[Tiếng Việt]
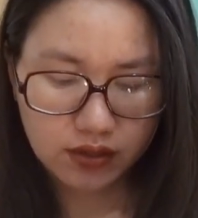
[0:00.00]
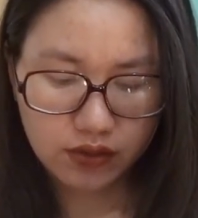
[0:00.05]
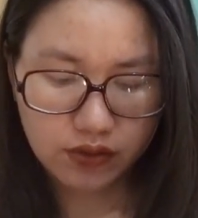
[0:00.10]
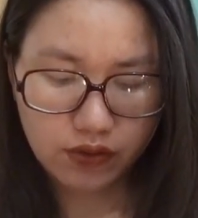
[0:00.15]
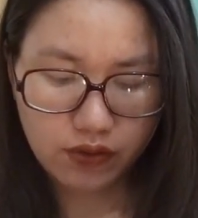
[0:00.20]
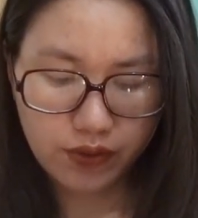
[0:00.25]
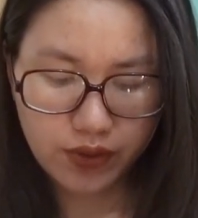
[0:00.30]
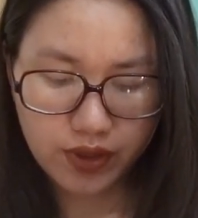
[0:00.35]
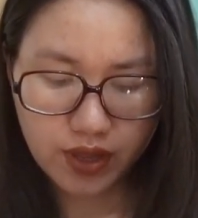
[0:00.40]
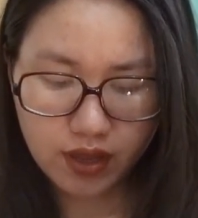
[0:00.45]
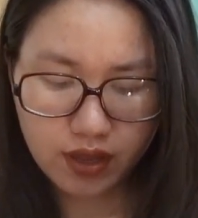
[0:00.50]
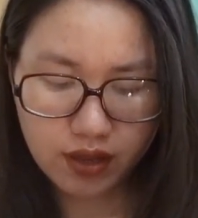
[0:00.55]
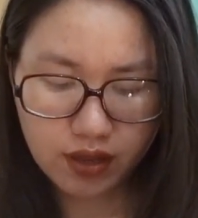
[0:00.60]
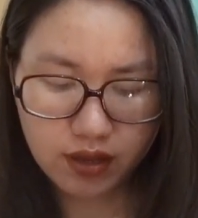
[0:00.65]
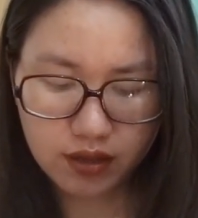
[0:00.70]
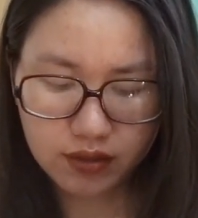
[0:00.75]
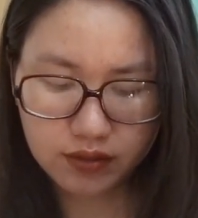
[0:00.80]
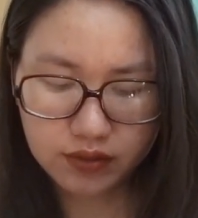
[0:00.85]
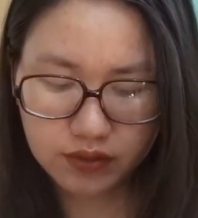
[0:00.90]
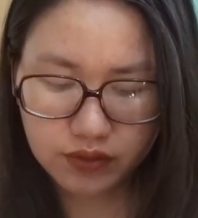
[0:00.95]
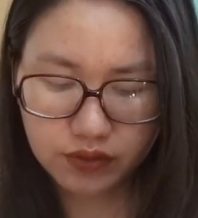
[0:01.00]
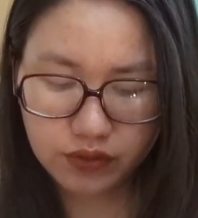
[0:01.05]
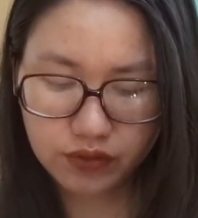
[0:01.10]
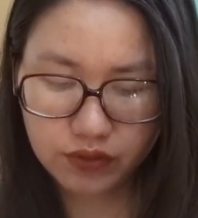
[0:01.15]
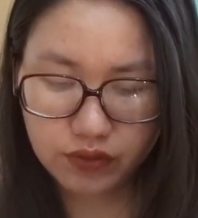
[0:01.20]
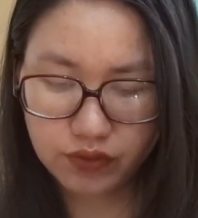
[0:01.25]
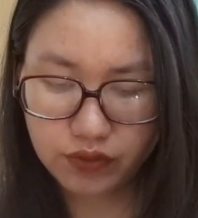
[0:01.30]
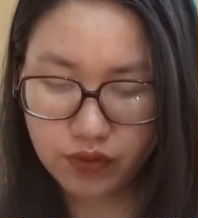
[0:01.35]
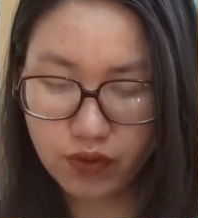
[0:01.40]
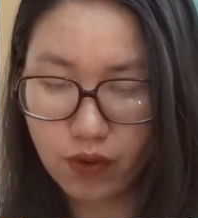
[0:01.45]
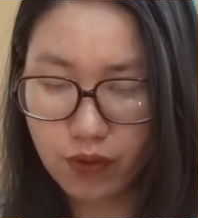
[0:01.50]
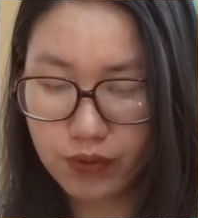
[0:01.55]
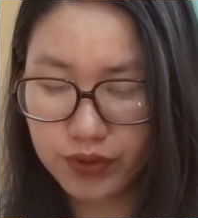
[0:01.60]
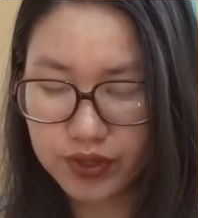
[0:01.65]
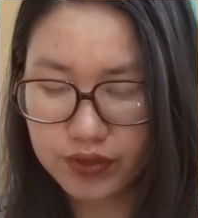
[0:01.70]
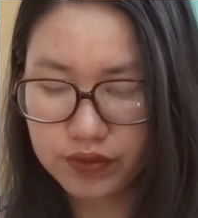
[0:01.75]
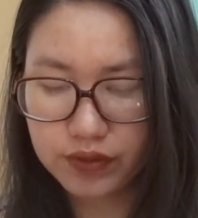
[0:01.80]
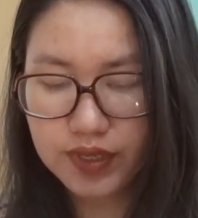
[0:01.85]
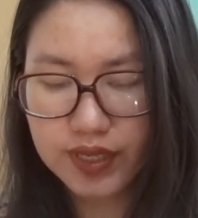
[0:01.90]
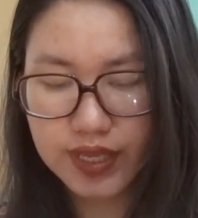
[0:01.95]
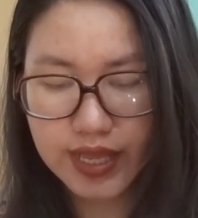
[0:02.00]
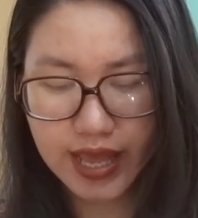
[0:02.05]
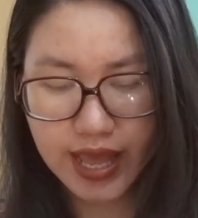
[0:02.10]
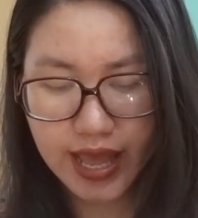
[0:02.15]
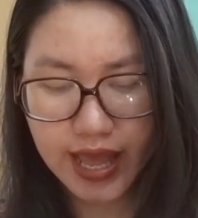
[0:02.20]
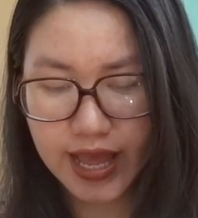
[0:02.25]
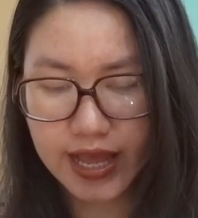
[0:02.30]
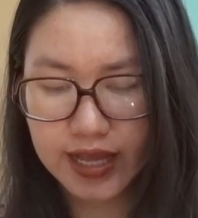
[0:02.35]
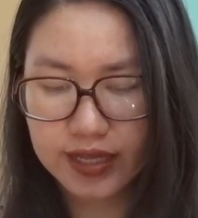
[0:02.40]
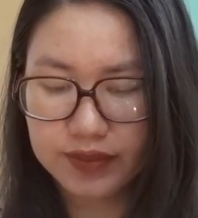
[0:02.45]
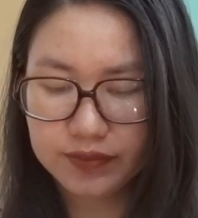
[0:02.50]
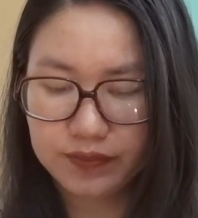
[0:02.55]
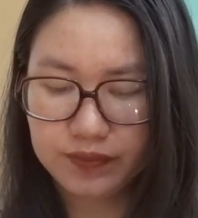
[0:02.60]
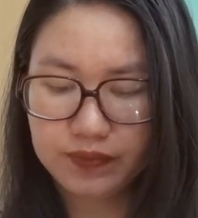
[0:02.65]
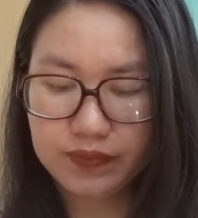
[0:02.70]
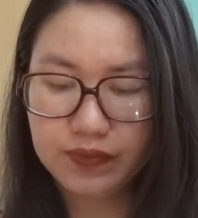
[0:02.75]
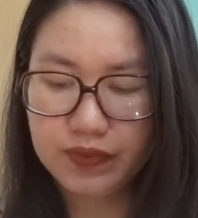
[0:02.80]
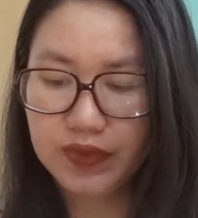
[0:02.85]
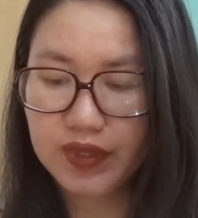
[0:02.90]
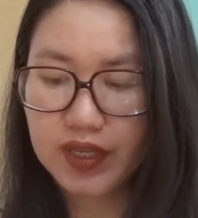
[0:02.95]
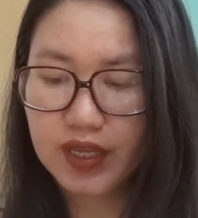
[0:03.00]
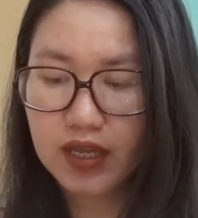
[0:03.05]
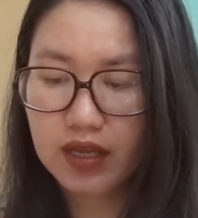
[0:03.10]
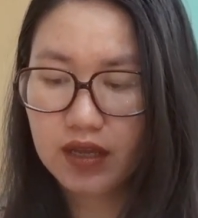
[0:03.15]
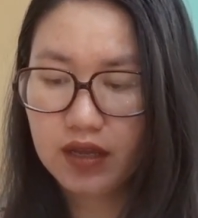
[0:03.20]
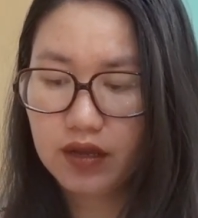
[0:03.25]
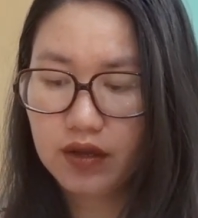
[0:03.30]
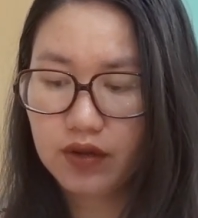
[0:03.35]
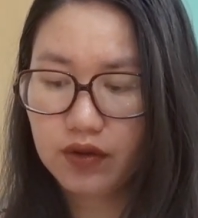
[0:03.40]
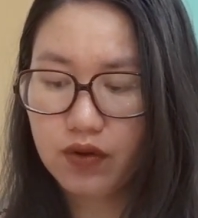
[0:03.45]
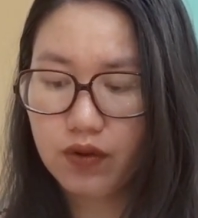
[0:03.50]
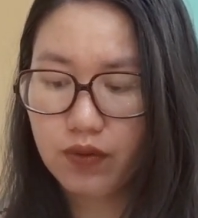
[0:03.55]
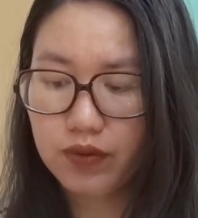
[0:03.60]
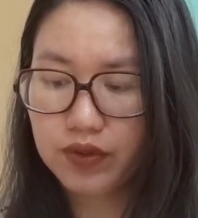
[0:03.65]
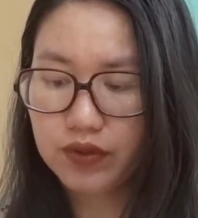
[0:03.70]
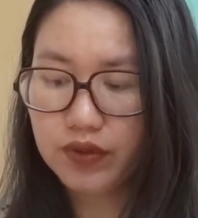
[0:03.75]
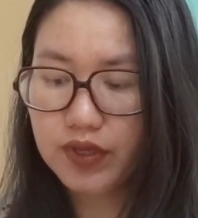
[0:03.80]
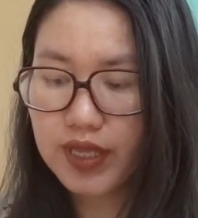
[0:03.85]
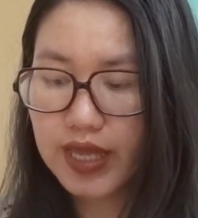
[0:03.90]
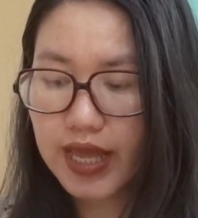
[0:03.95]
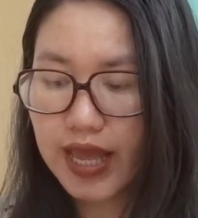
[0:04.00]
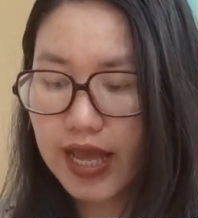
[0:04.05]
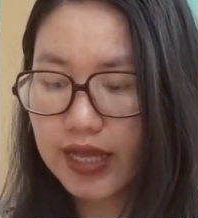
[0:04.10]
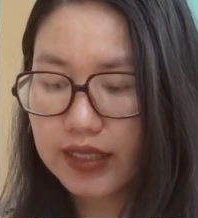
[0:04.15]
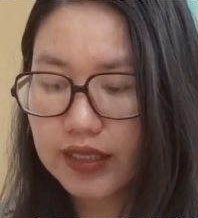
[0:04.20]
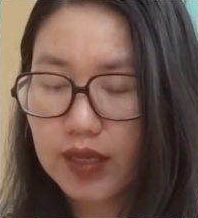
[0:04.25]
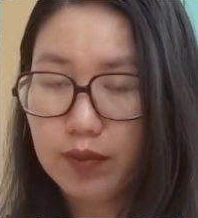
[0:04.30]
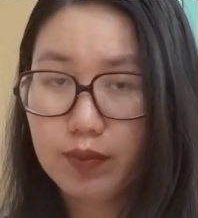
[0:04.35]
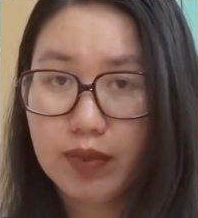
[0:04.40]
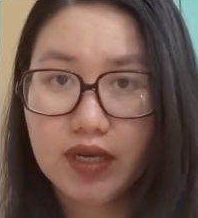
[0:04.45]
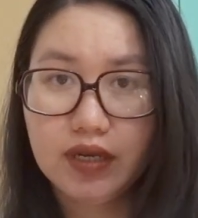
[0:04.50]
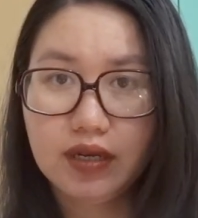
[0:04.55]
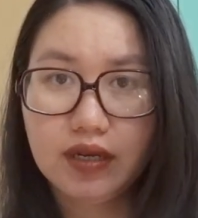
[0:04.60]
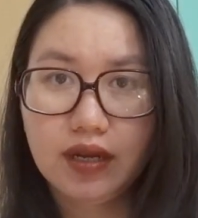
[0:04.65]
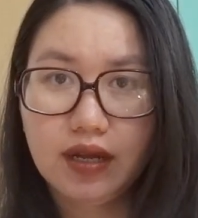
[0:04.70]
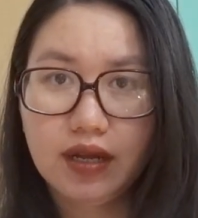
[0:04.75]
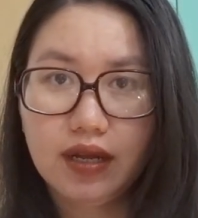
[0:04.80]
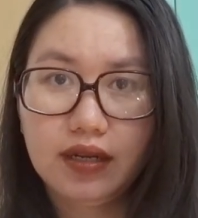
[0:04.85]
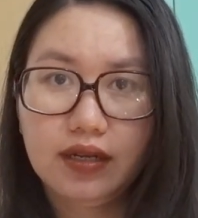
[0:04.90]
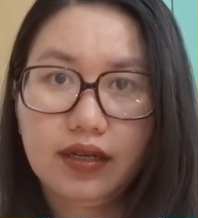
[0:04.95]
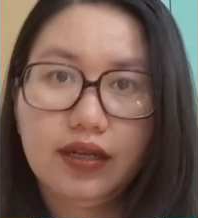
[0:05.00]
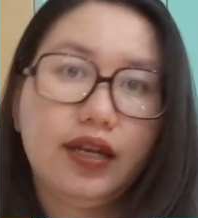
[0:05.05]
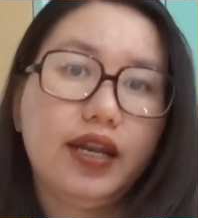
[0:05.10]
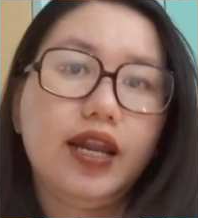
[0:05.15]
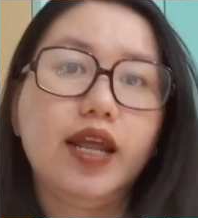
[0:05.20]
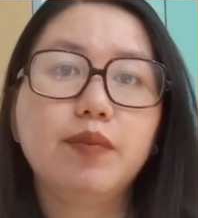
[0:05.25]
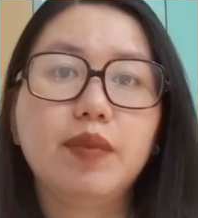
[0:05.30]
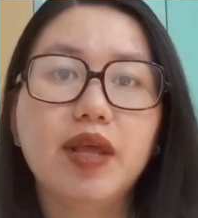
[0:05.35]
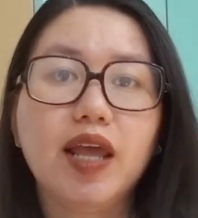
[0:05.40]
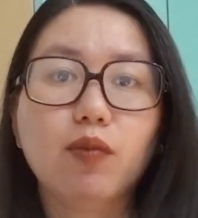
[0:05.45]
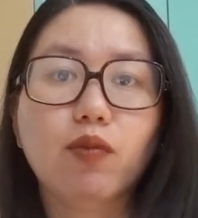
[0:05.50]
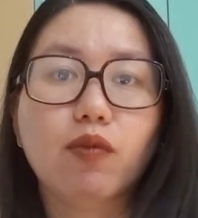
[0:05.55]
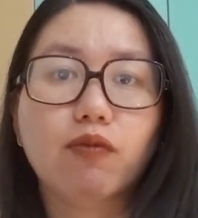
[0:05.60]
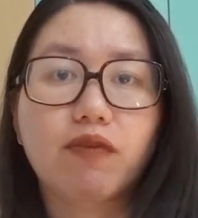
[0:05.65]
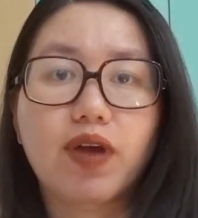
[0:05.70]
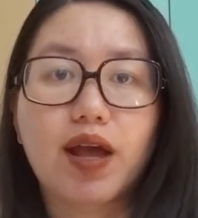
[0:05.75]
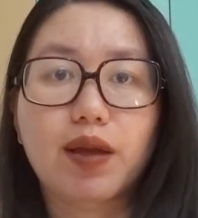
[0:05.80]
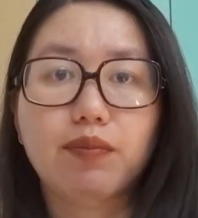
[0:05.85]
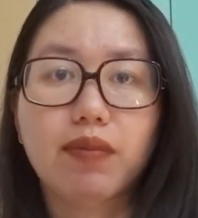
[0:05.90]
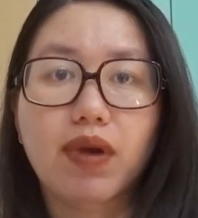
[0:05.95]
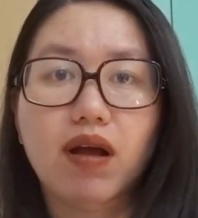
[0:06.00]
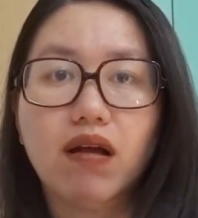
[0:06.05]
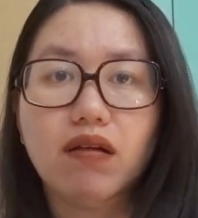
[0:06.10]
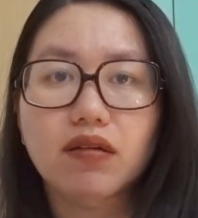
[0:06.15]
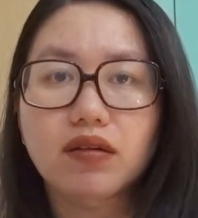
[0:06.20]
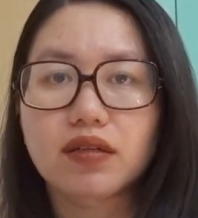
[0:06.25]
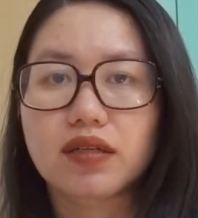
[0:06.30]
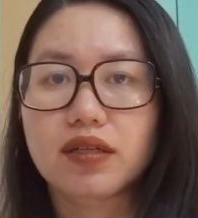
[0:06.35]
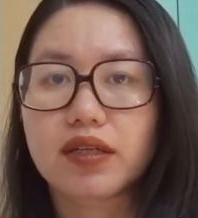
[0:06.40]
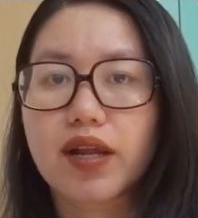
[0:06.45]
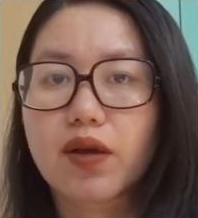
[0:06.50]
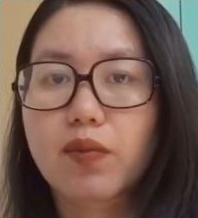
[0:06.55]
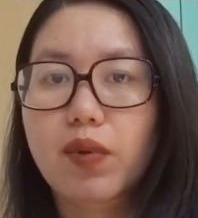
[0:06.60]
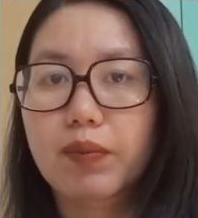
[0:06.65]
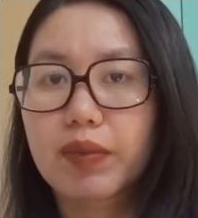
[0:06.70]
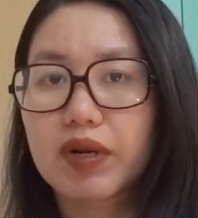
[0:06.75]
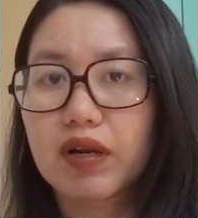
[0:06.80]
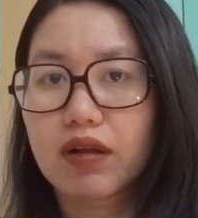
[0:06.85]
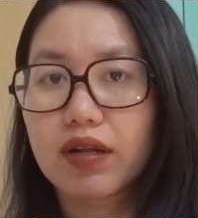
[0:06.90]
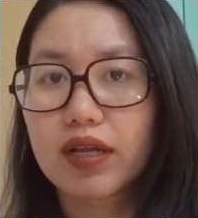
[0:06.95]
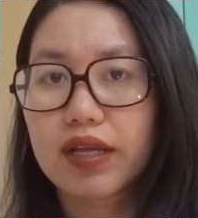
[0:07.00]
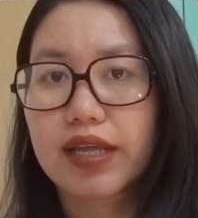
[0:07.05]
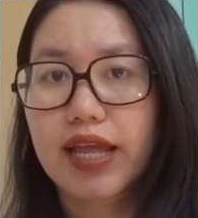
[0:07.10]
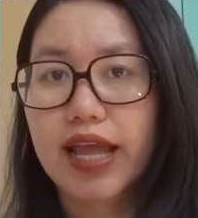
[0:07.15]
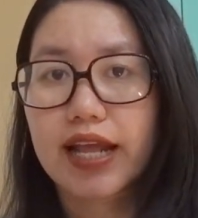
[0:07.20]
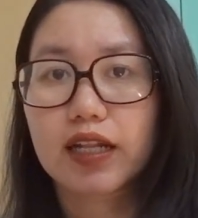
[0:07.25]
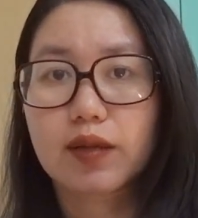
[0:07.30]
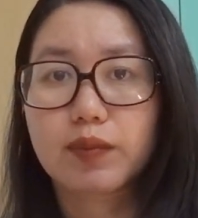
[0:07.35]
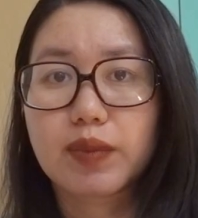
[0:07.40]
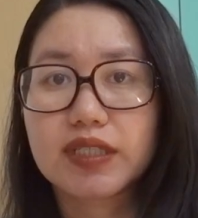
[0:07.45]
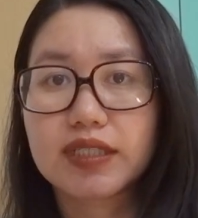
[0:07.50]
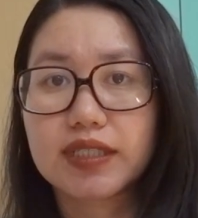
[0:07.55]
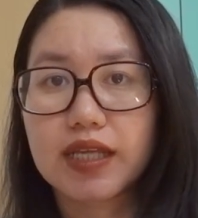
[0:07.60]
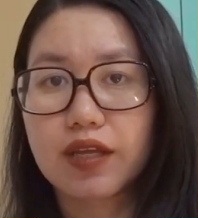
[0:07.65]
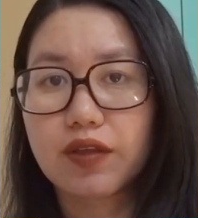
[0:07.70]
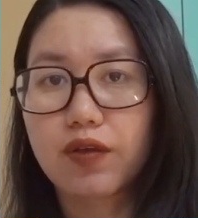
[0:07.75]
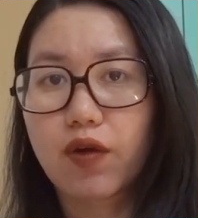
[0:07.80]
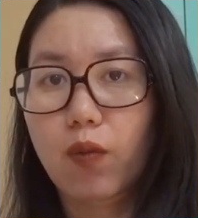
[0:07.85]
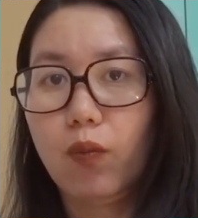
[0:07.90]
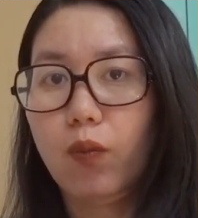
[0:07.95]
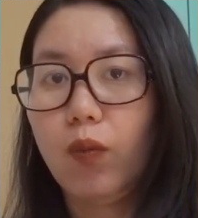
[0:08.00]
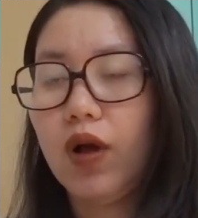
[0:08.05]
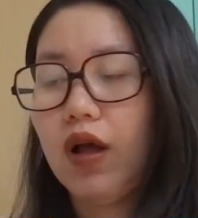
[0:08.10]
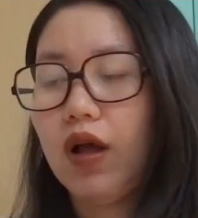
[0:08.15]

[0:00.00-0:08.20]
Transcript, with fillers: rồi ờ, đồ dưỡng da đồ dưỡng da thì mình đem theo một vài món nếu mà mình có thời gian thì mình sẽ dùng